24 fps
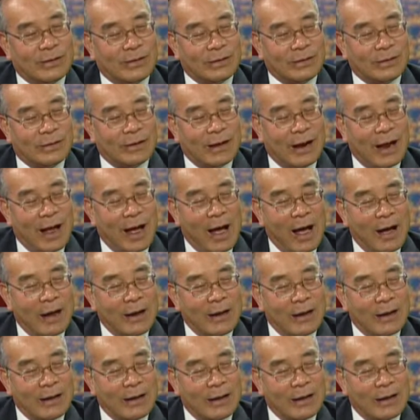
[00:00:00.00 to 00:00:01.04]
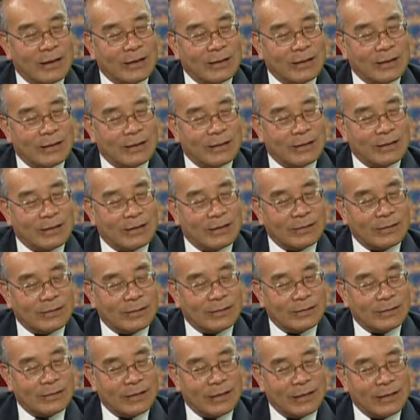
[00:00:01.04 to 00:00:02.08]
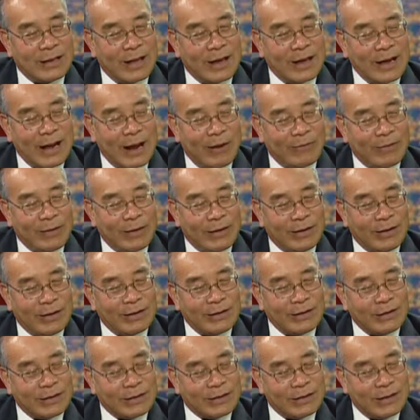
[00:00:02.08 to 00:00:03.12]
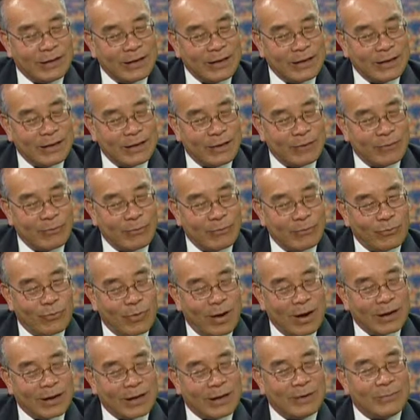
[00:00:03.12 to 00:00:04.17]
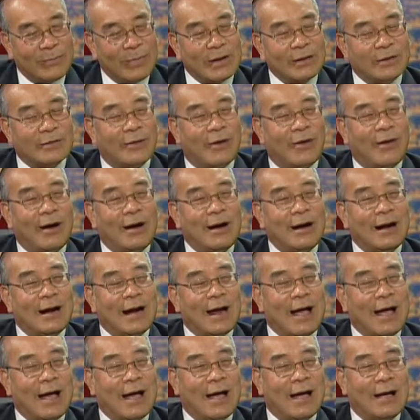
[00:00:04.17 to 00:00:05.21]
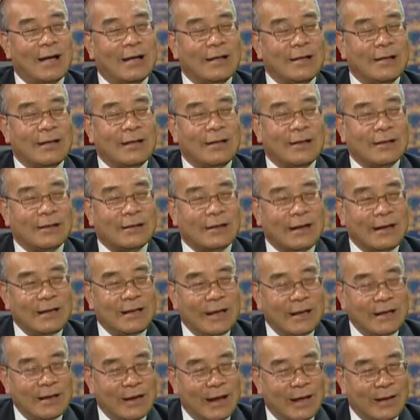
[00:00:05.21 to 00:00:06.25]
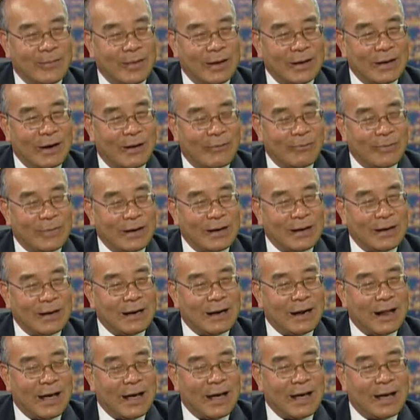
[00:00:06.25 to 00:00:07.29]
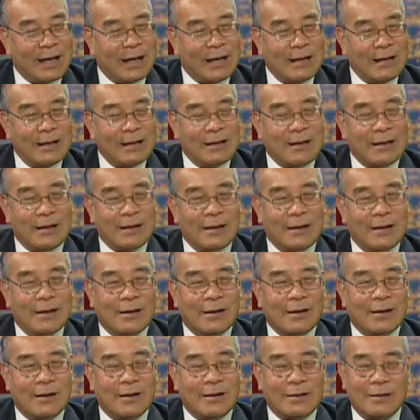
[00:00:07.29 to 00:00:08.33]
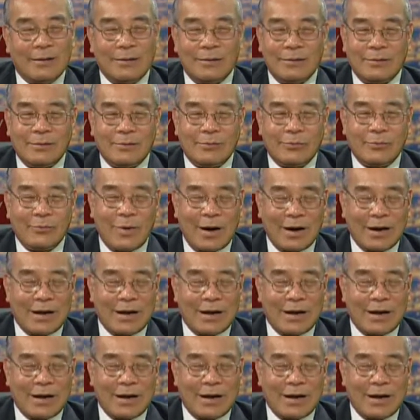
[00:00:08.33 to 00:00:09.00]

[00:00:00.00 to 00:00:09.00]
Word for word: là ở cái, cái, thế nào đi nữa thì cái ờ, Hoa Kỳ biết rõ là cái vấn đề Biển Đông là ờ, Hoa